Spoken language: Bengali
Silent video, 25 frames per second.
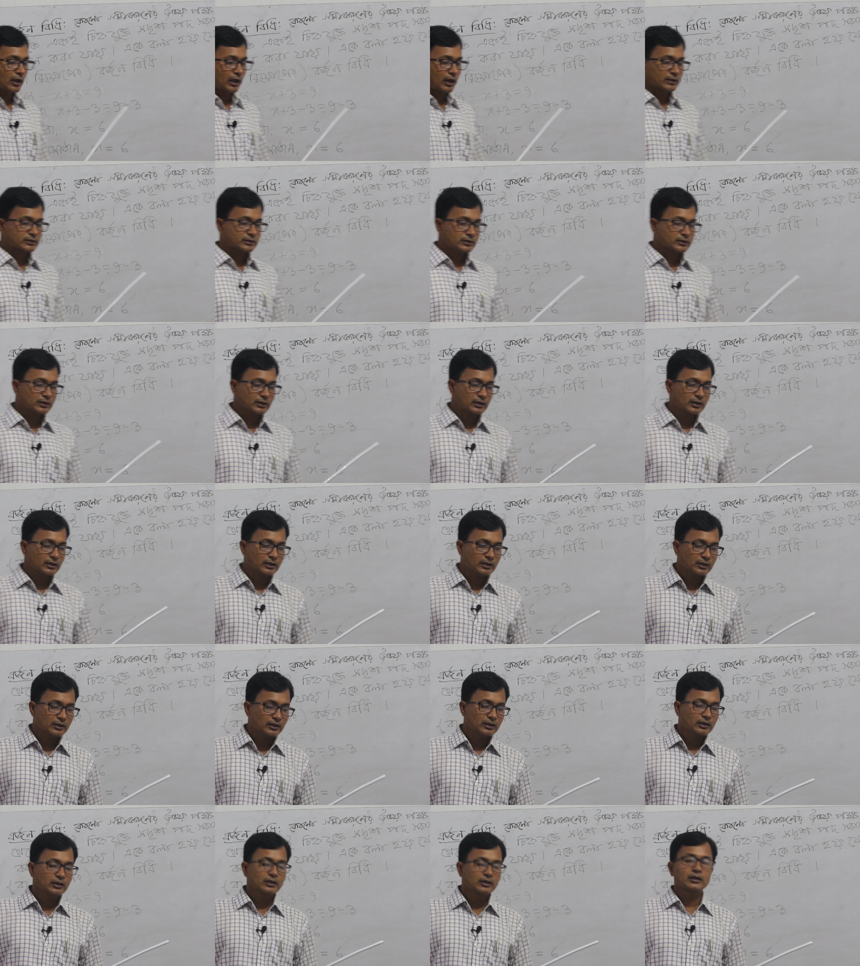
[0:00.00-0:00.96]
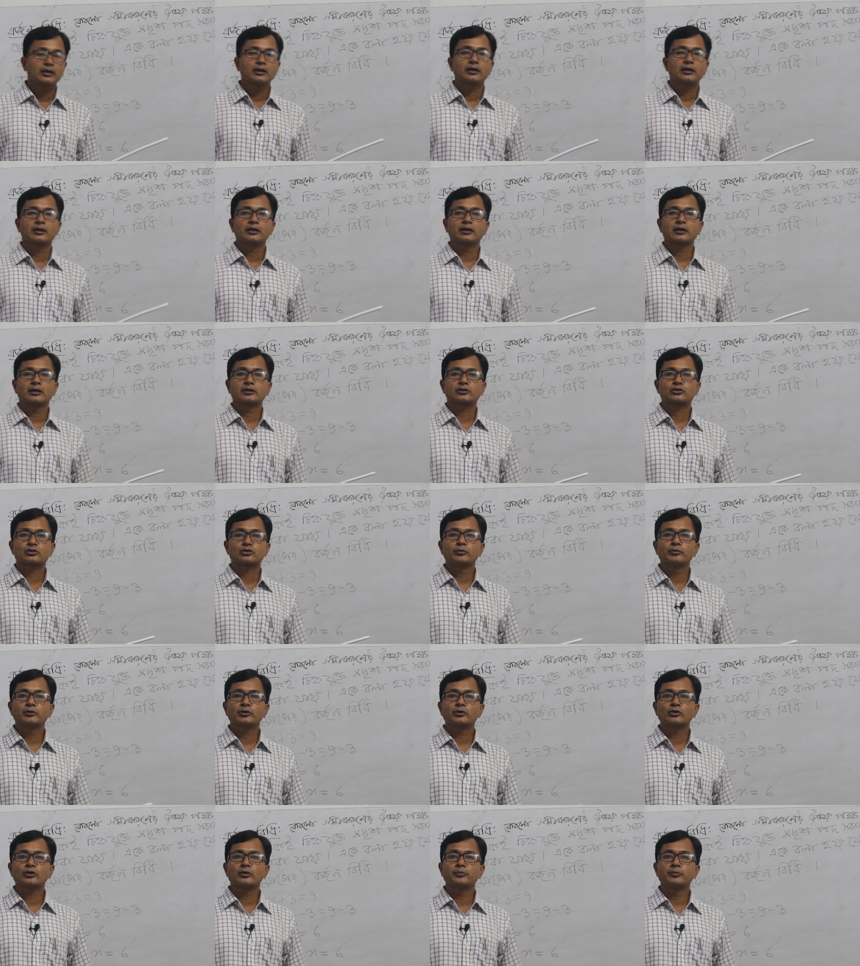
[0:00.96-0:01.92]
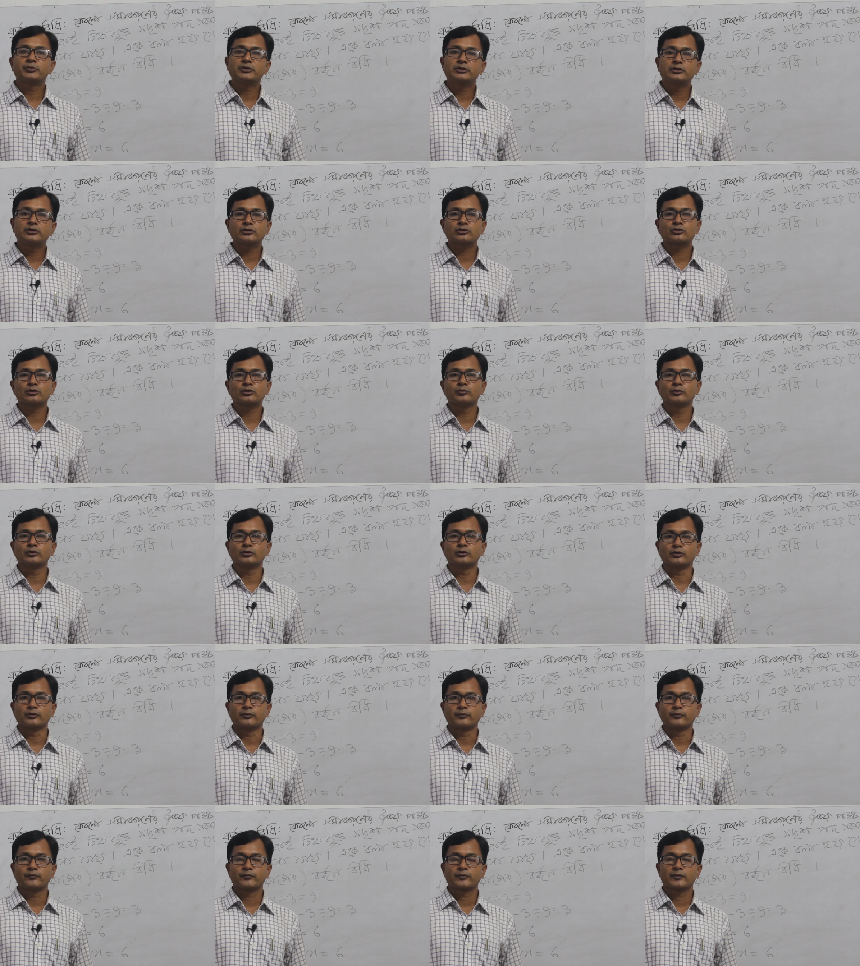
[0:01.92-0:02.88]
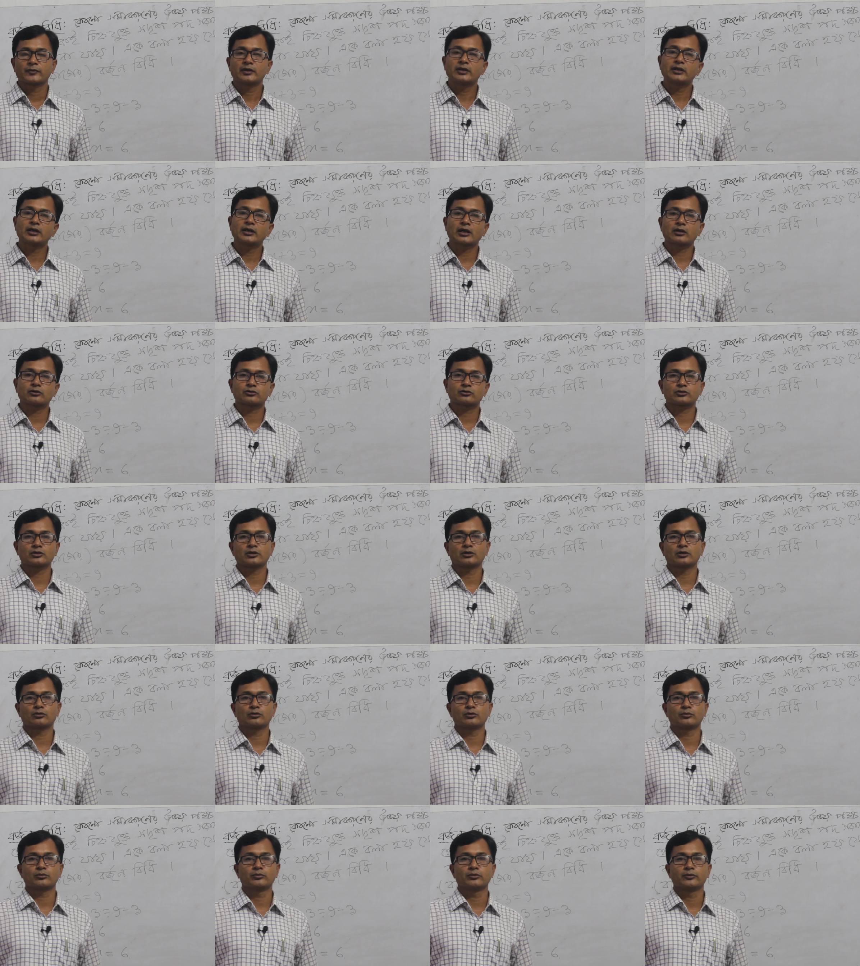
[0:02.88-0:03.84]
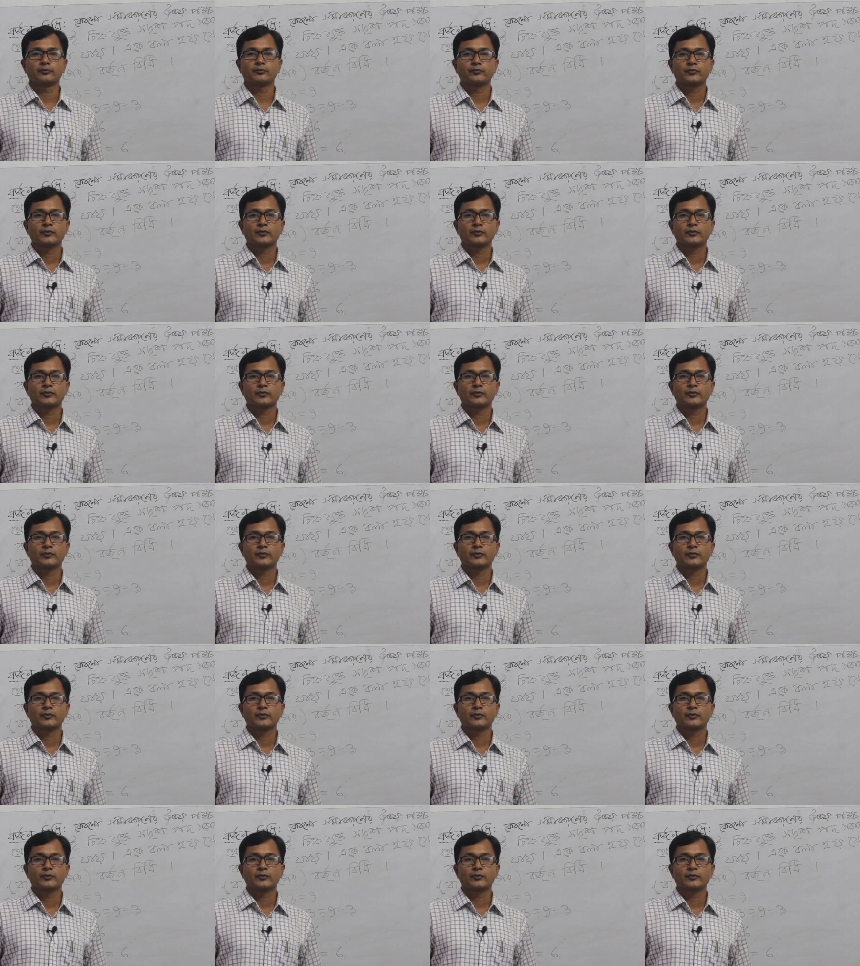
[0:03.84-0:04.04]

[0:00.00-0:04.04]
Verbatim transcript: আজকে সমীকরণের বিধিসমূহ নিয়ে আলোচনা করব।